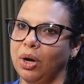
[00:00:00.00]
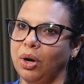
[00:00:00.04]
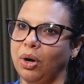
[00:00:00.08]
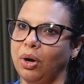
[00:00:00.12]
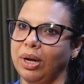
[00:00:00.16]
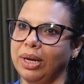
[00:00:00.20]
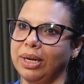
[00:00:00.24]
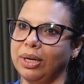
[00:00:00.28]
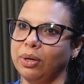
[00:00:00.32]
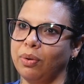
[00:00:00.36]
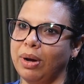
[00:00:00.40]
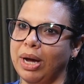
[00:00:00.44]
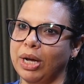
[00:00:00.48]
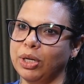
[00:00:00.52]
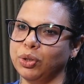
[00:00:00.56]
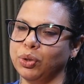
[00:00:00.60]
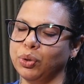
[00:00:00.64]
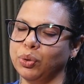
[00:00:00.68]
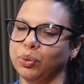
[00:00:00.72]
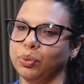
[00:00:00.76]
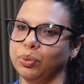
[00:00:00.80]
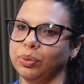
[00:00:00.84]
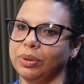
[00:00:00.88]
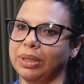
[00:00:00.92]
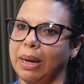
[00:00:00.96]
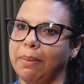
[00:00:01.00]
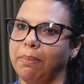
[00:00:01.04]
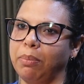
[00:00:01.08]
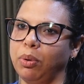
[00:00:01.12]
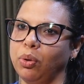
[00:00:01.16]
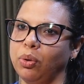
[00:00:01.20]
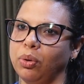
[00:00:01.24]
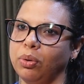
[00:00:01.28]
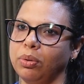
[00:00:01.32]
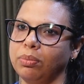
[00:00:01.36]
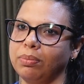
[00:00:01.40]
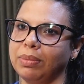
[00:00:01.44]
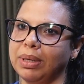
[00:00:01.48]
Olha, eu acho o
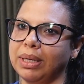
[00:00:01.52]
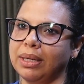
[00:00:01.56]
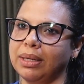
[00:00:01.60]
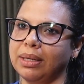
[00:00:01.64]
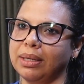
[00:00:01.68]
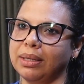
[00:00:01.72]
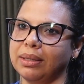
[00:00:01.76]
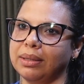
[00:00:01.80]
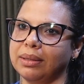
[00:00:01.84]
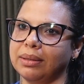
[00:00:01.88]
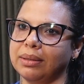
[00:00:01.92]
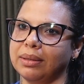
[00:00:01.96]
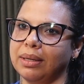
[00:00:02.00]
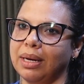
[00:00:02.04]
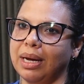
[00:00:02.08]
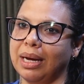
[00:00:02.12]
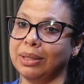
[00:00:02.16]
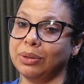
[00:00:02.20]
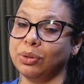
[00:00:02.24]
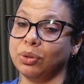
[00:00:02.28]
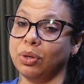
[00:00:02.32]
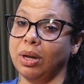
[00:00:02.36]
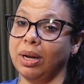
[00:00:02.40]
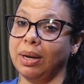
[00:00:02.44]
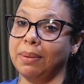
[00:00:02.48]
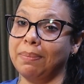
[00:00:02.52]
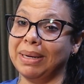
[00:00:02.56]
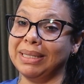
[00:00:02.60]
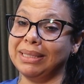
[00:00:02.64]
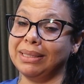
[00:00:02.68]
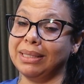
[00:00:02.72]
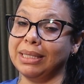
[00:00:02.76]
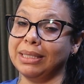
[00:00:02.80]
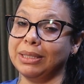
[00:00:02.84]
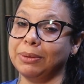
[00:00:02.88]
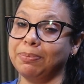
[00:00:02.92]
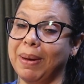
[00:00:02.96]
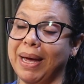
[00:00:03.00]
Tablo uma, a escola mais
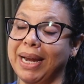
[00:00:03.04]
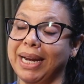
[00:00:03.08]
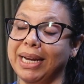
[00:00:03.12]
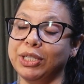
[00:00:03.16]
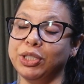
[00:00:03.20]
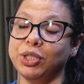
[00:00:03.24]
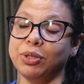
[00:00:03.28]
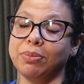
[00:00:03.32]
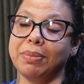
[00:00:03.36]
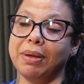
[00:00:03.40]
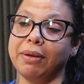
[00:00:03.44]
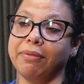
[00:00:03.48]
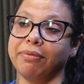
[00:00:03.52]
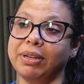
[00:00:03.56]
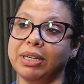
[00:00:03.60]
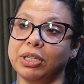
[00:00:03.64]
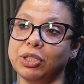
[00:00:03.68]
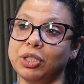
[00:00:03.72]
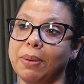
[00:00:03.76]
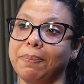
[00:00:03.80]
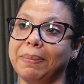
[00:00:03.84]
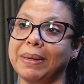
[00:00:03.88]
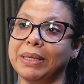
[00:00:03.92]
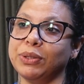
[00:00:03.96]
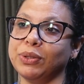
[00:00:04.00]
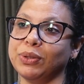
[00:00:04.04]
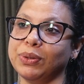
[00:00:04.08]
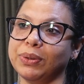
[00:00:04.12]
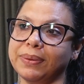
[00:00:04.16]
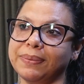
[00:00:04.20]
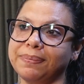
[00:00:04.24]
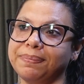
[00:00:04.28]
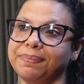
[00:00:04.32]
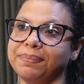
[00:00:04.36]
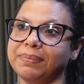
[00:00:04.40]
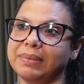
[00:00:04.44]
transparente que minha filha já passou.